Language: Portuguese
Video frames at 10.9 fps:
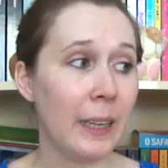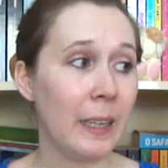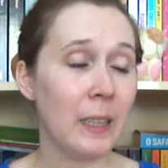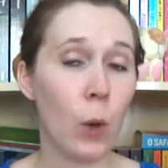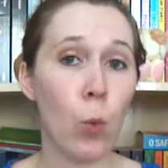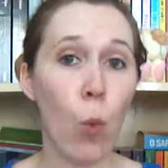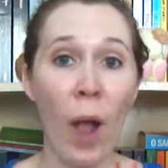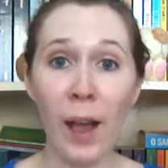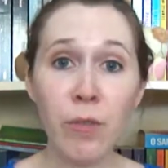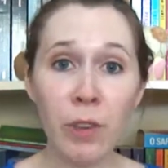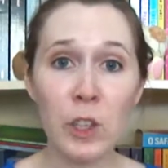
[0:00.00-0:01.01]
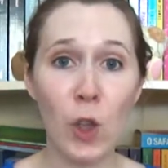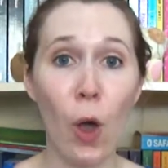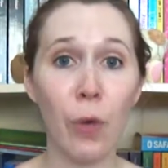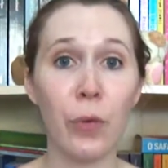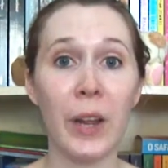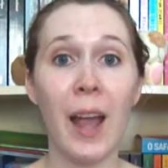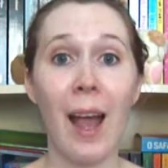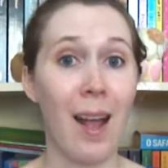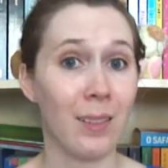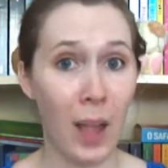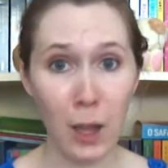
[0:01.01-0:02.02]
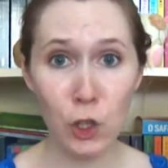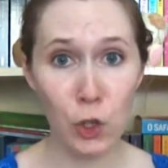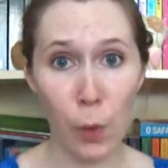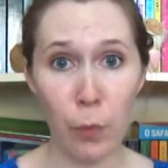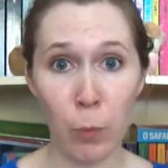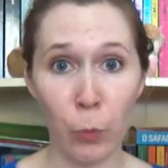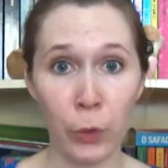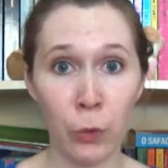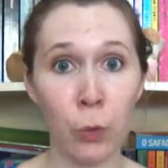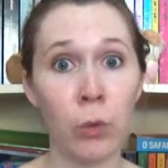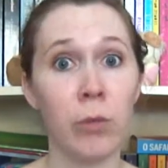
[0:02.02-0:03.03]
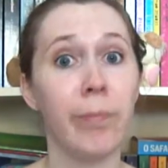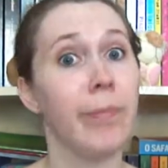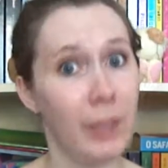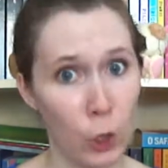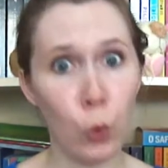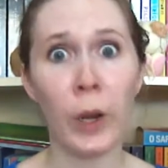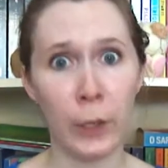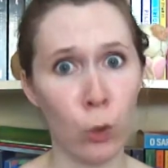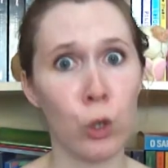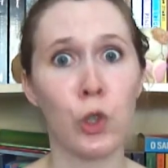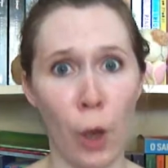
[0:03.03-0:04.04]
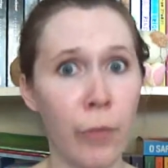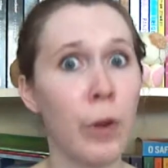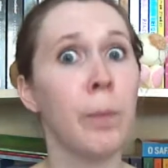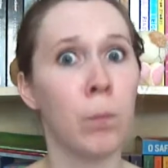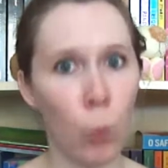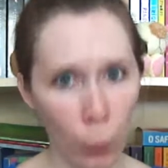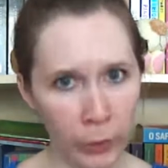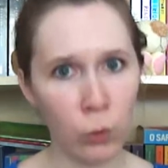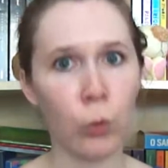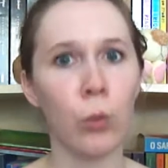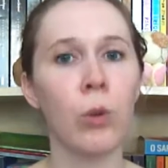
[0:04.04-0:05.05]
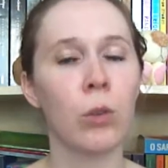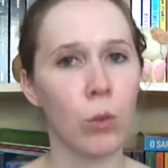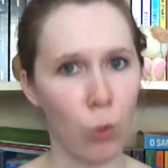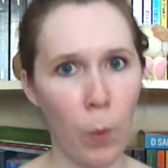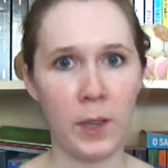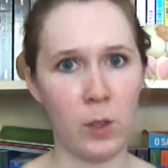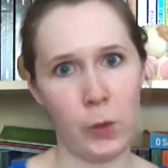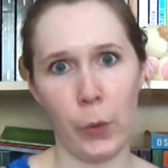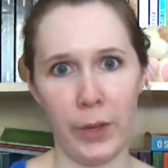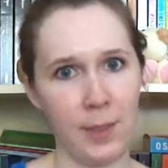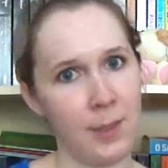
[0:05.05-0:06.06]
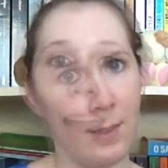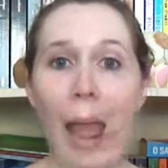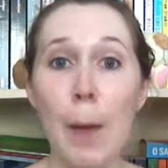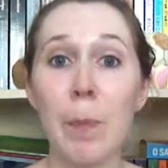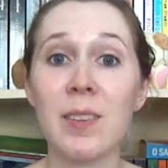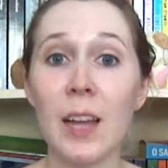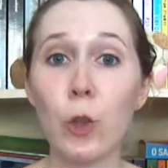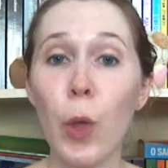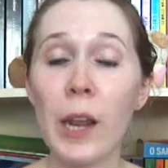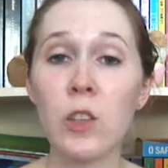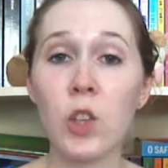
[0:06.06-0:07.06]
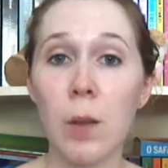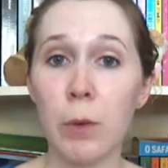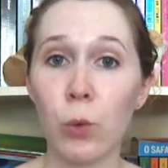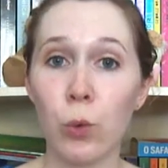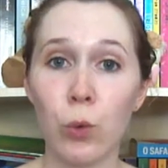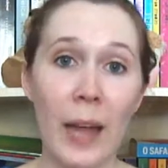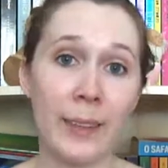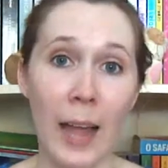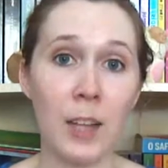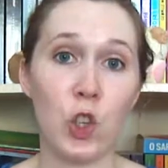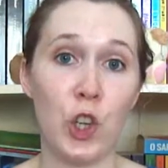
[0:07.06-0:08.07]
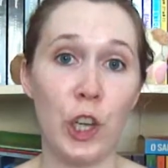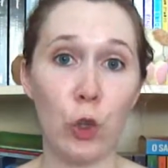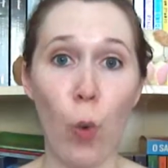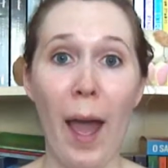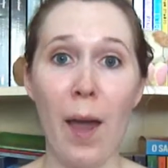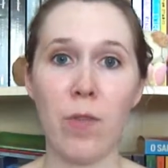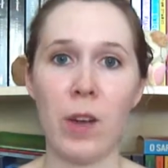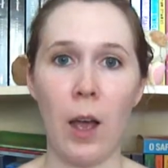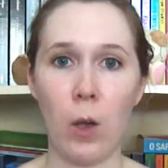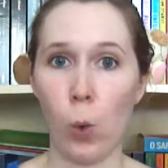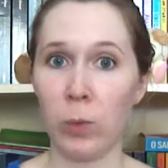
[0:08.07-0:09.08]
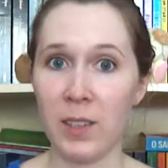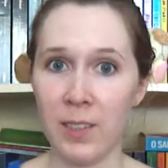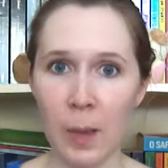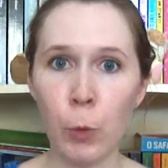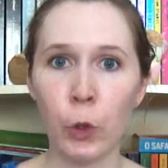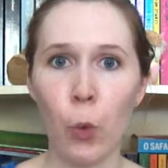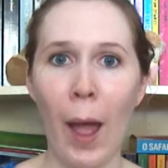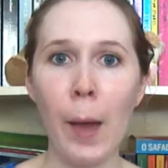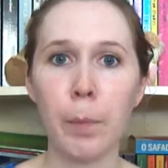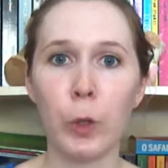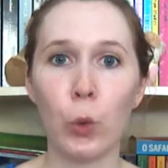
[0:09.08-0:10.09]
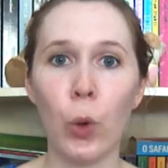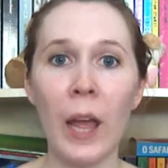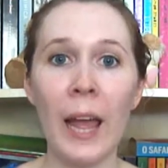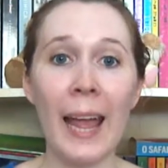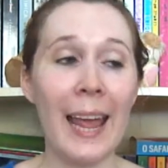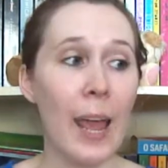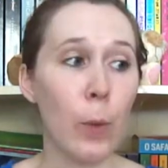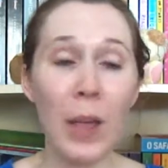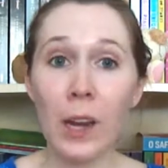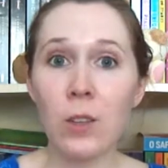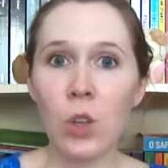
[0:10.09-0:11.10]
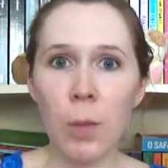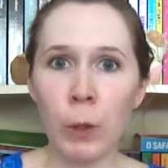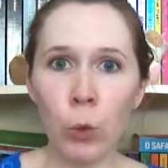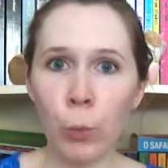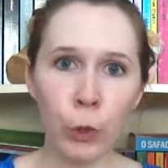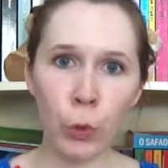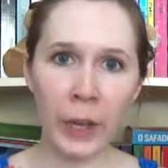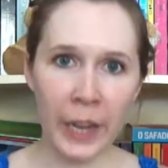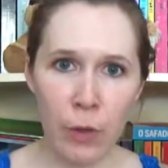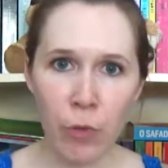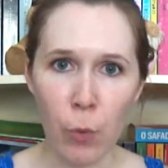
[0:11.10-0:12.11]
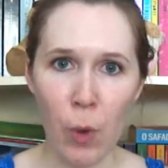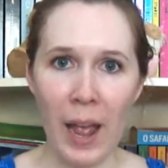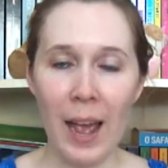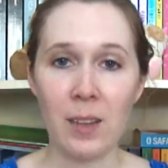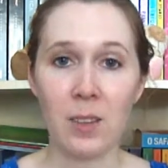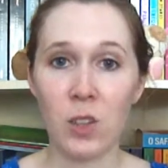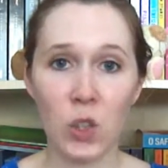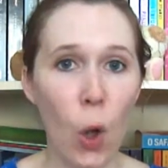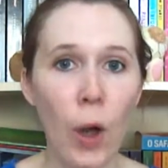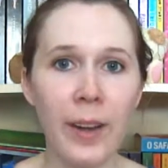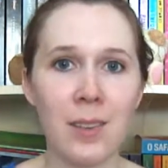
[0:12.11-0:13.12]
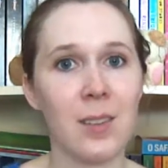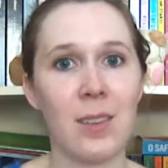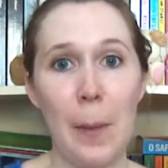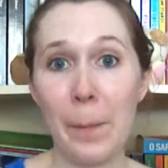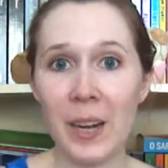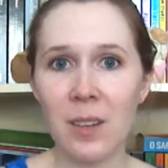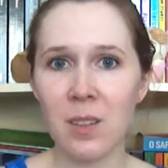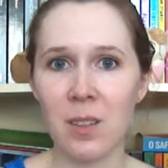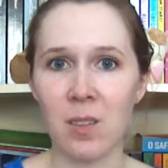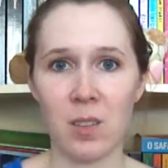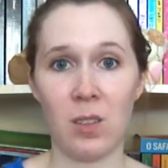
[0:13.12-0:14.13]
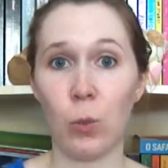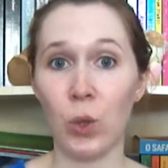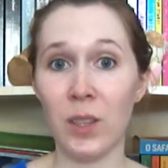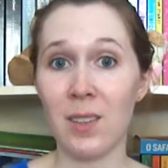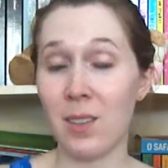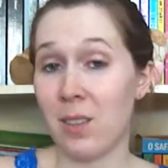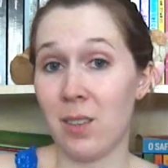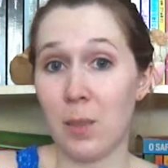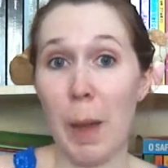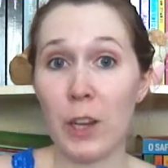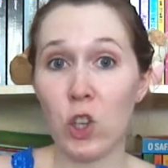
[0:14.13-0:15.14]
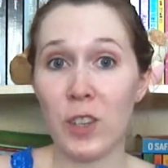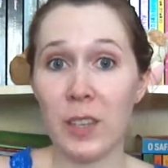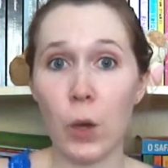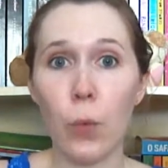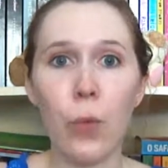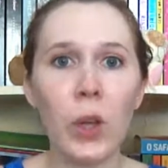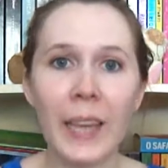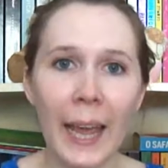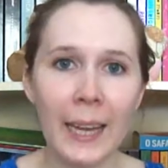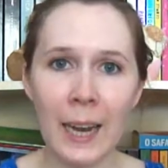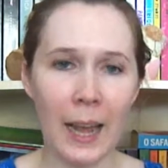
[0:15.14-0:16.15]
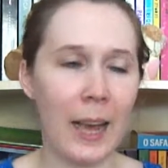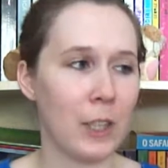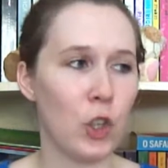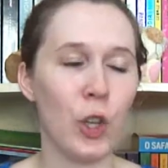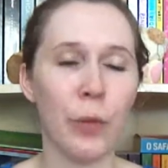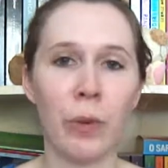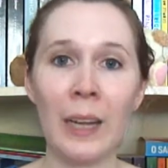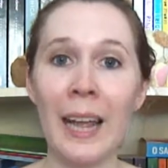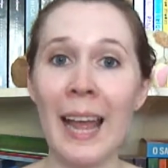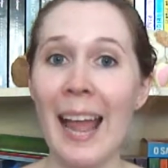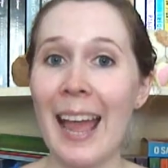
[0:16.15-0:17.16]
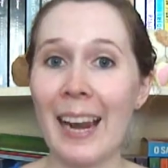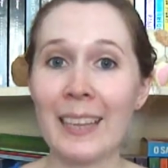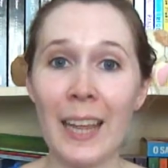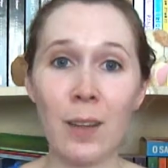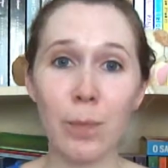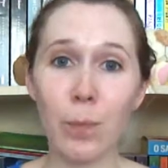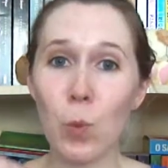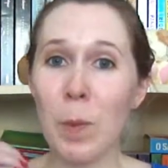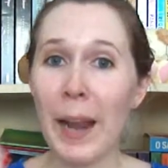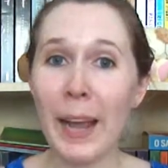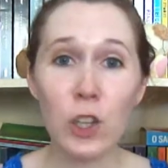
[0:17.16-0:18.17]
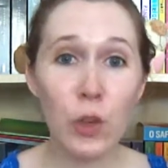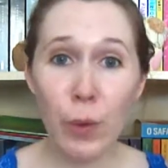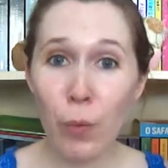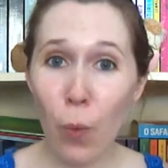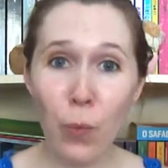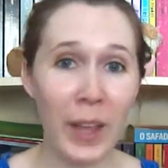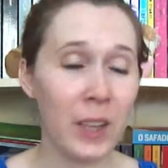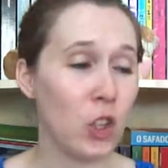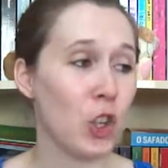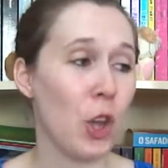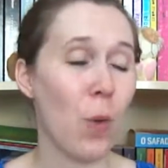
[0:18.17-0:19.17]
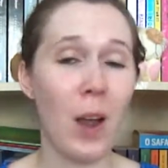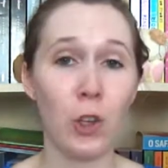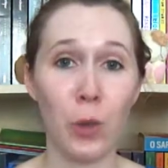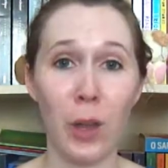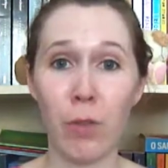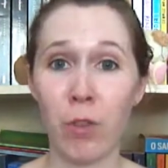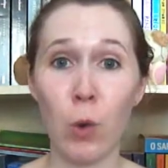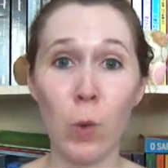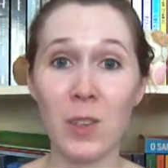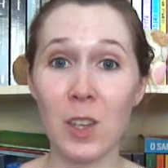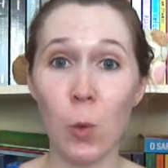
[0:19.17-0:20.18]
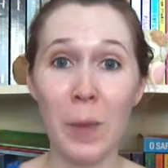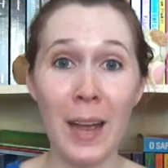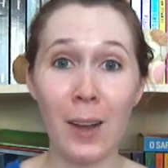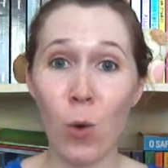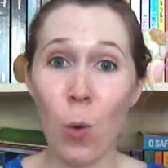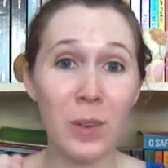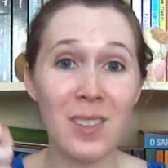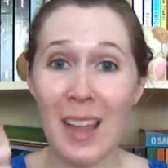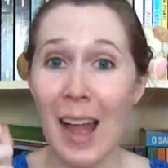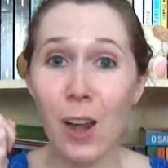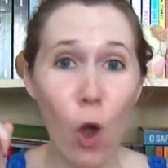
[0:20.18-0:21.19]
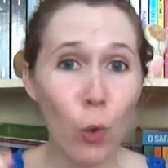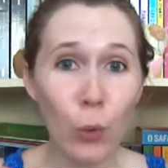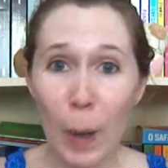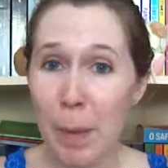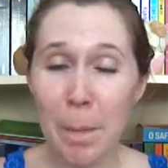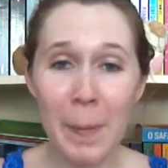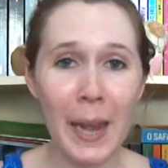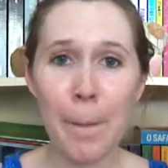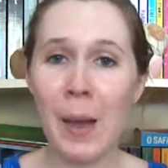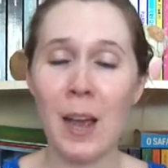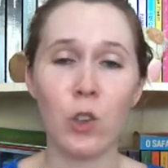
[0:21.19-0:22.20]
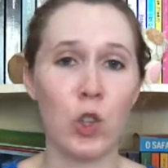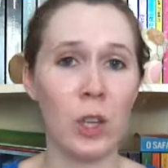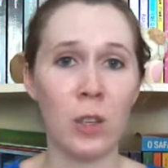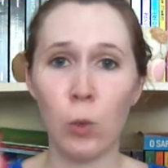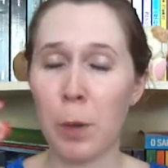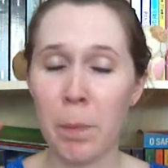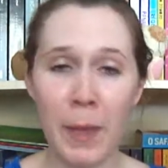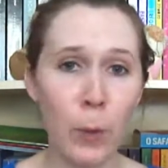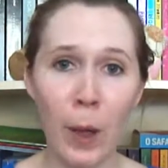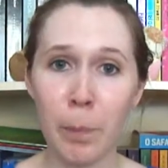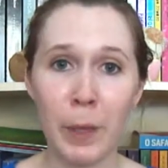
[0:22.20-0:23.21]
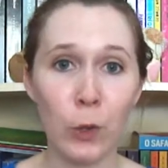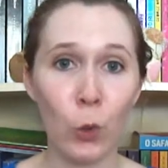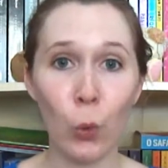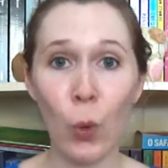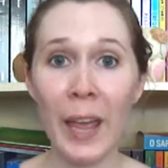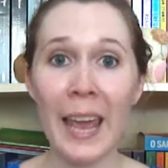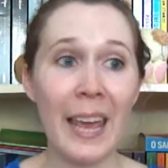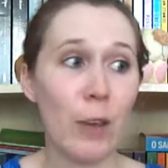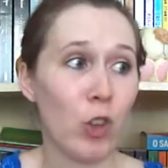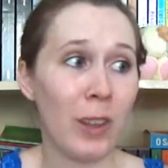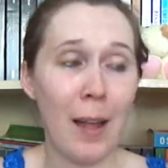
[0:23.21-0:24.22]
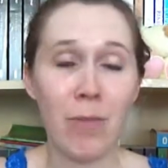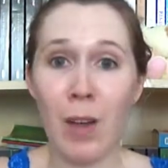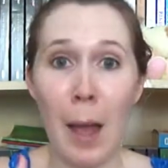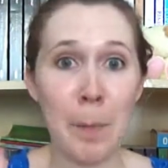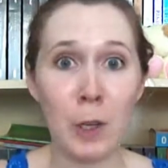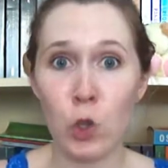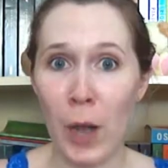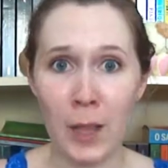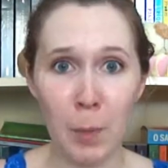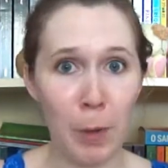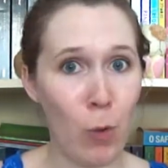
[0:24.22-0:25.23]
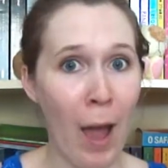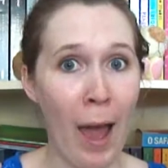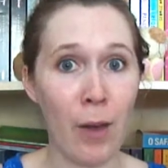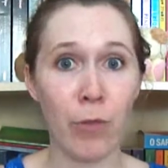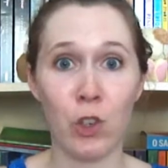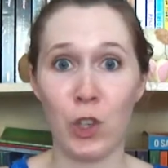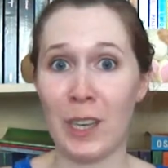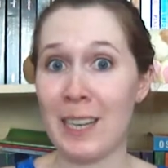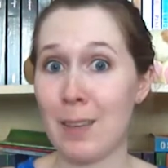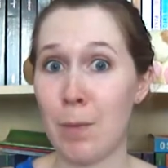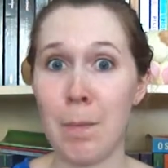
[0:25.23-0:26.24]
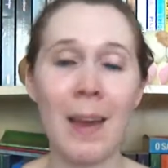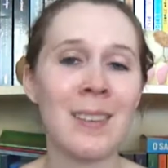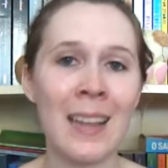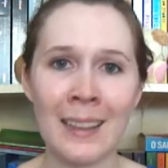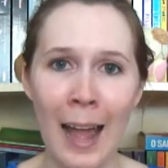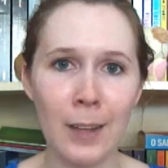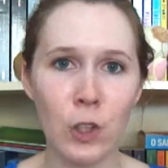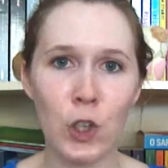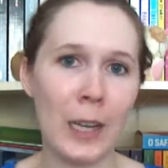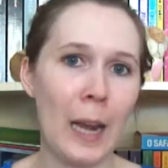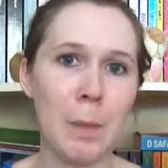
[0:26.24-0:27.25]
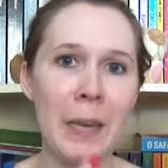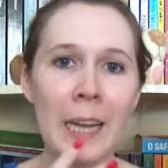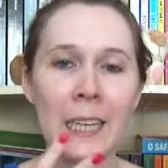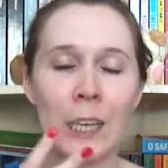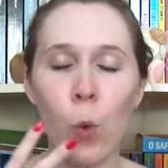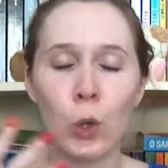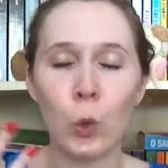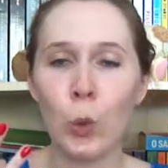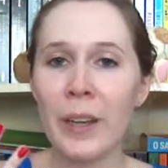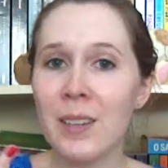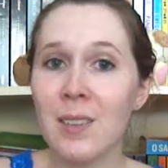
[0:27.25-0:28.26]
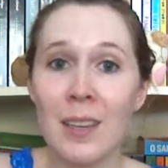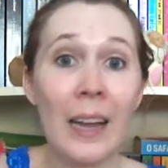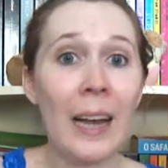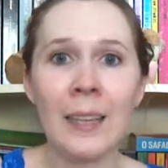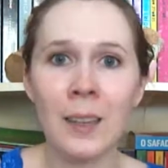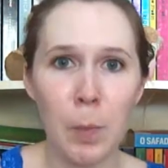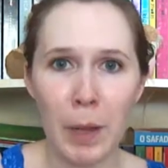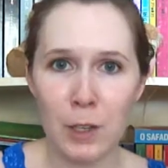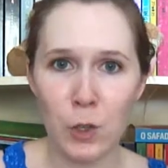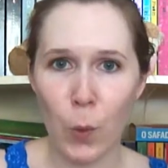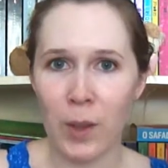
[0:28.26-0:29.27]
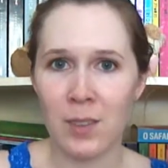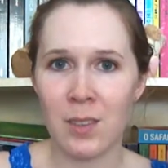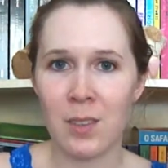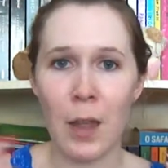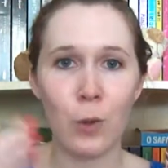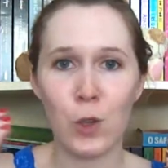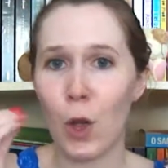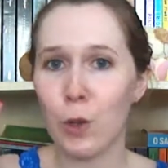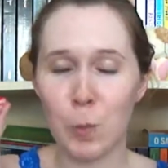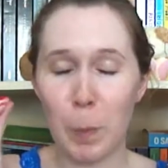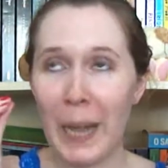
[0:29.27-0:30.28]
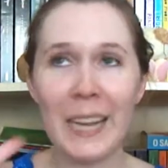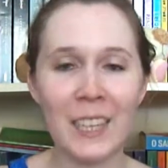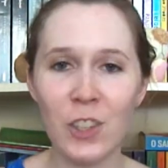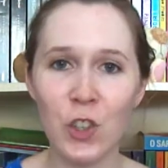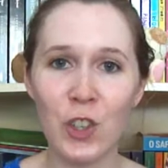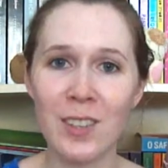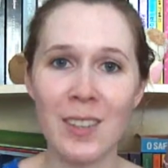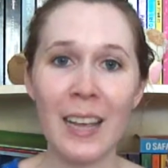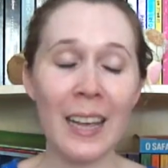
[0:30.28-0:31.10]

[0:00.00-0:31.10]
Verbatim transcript: Então o Rafa sofre, a Tati sofre muito e o leitor sofre muito com esses dois. Apesar do relacionamento da Tati e do Rafa acontecer muito rápido, é um relacionamento muito crível. As histórias, as lembranças, são todas essas partes em que eu foquei na narrativa. Ela tem uma narrativa envolvente. Eu acho que a Vivi conseguiu me conquistar logo na primeira página, no primeiro capítulo. Eu já estava apaixonada pelo Rafa, já queria saber mais da Tati, aquela menina que quando se encanta pelas coisas tem os olhos brilhantes.